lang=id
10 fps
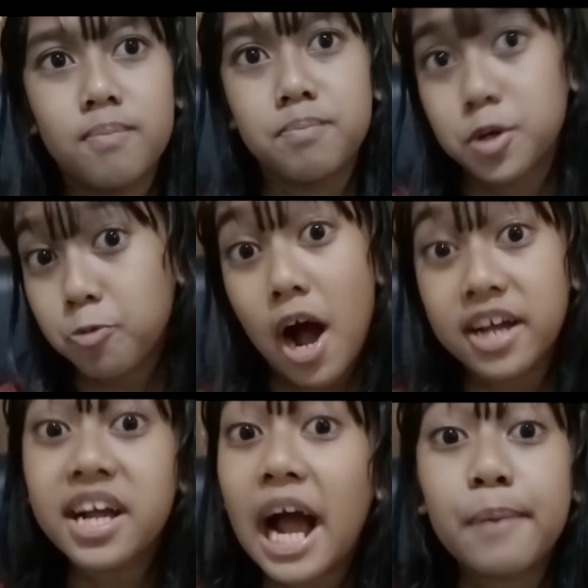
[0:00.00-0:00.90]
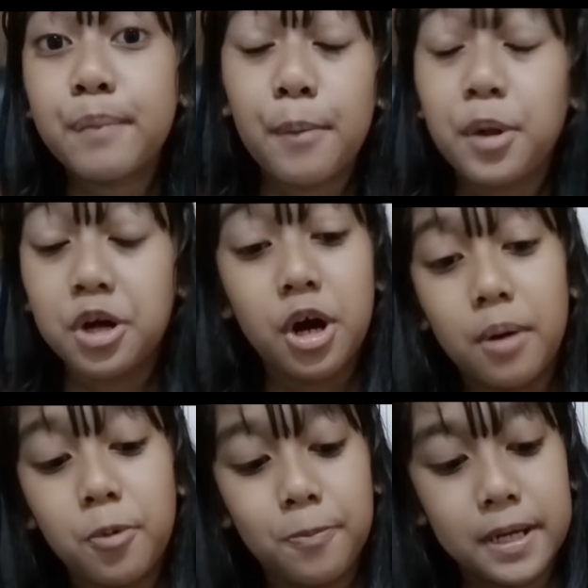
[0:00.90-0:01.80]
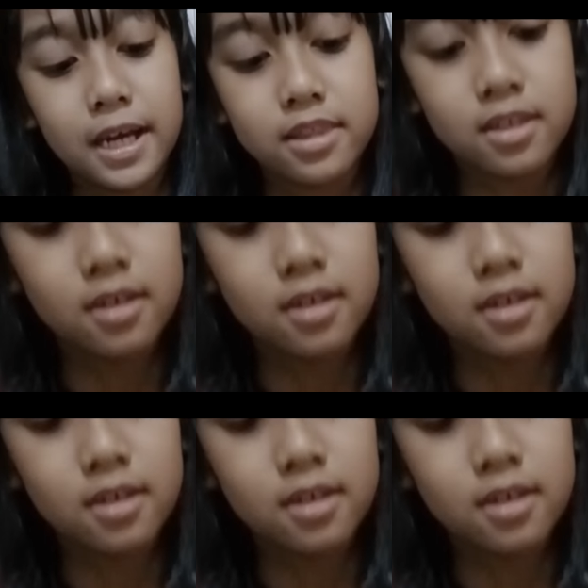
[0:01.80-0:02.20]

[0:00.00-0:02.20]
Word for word: berwangi kayak bubble gum oh my